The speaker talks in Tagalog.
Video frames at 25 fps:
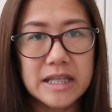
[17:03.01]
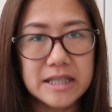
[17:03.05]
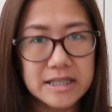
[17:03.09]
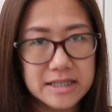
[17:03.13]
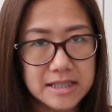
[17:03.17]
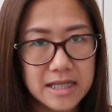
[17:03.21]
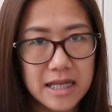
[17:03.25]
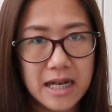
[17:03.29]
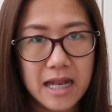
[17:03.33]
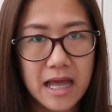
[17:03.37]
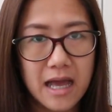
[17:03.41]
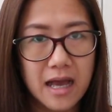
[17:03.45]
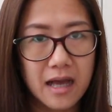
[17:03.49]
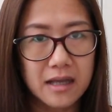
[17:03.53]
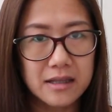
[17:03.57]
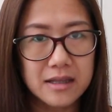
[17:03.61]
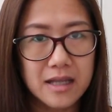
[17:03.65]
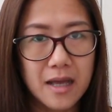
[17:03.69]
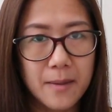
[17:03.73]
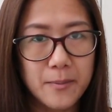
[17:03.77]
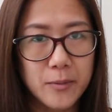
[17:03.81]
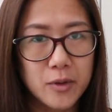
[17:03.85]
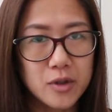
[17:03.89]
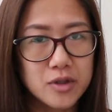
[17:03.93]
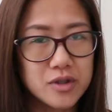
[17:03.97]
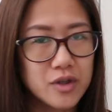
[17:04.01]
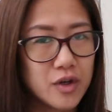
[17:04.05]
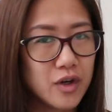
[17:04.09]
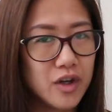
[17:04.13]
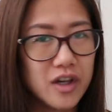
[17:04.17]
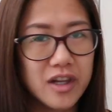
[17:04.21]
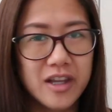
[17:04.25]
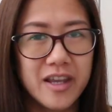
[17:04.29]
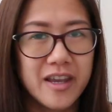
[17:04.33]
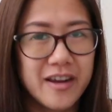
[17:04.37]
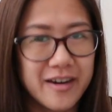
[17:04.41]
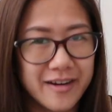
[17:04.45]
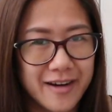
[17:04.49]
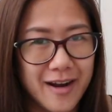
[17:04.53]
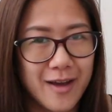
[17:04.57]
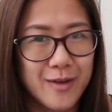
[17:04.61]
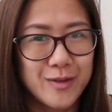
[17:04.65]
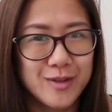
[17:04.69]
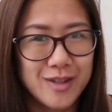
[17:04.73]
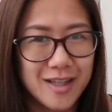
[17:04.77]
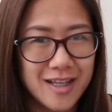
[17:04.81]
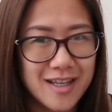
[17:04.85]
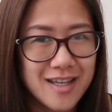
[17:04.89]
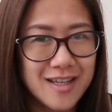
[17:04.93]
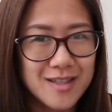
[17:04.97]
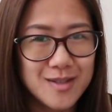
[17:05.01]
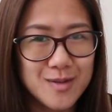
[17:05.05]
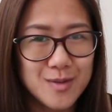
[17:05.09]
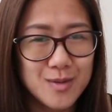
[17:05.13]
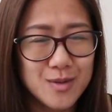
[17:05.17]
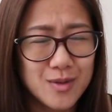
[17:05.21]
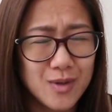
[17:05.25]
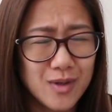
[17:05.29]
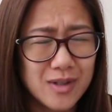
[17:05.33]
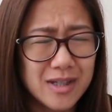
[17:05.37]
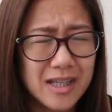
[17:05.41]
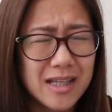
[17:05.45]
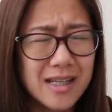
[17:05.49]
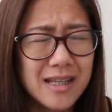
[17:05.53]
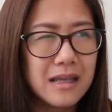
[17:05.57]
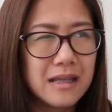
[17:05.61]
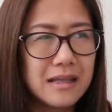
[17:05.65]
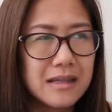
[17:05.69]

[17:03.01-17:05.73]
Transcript: Isa lang. Tapos, all year round na niya susuotin.